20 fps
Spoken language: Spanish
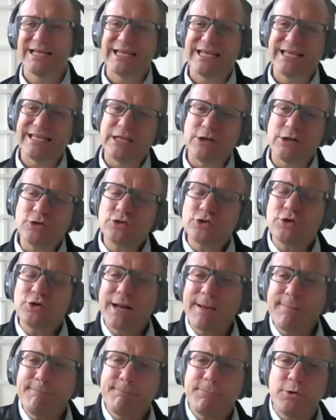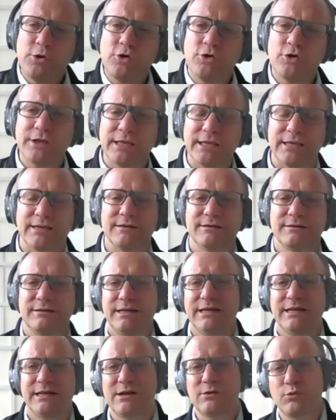Y el otro gran bloque
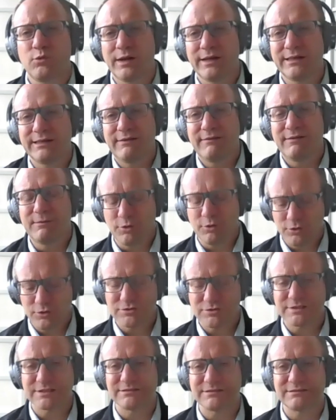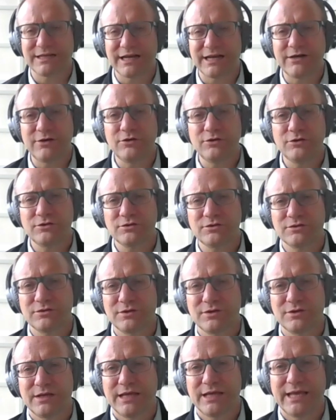en el cual debemos concentrarnos
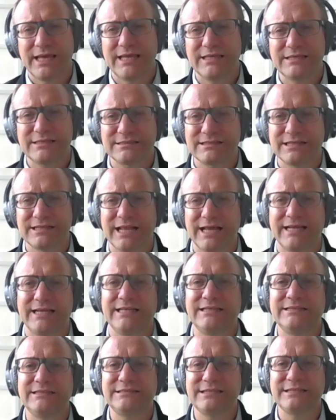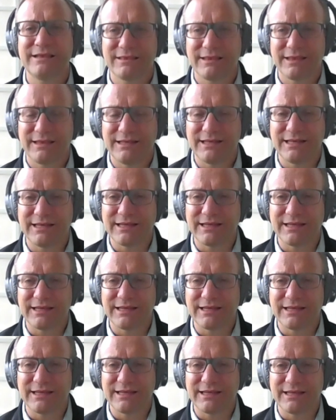es la crisis de
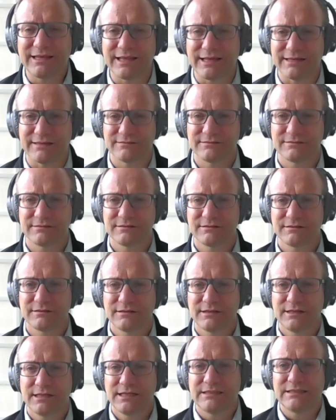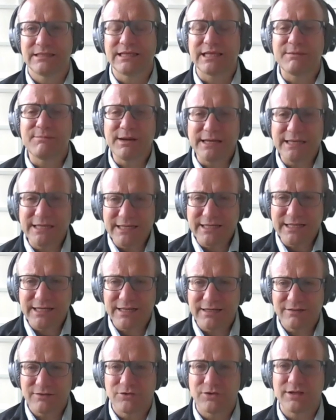inequidad. ¿De qué manera
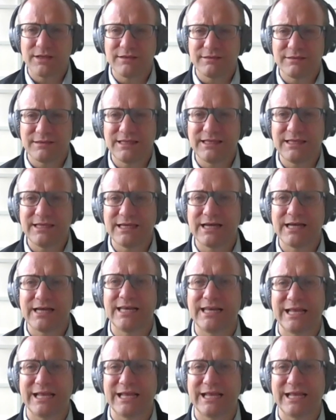hoy en día las